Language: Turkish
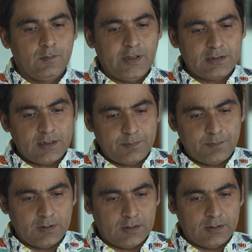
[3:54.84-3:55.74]
Hayır
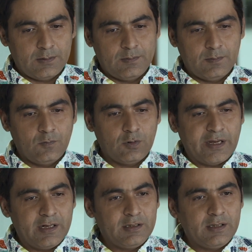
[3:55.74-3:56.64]
efendim. Ee,
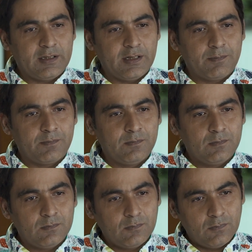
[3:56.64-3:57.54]
dedi ki sizin
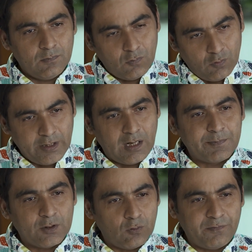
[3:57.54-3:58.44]

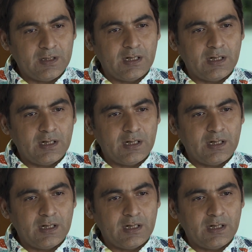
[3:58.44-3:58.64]
hediyelerinizi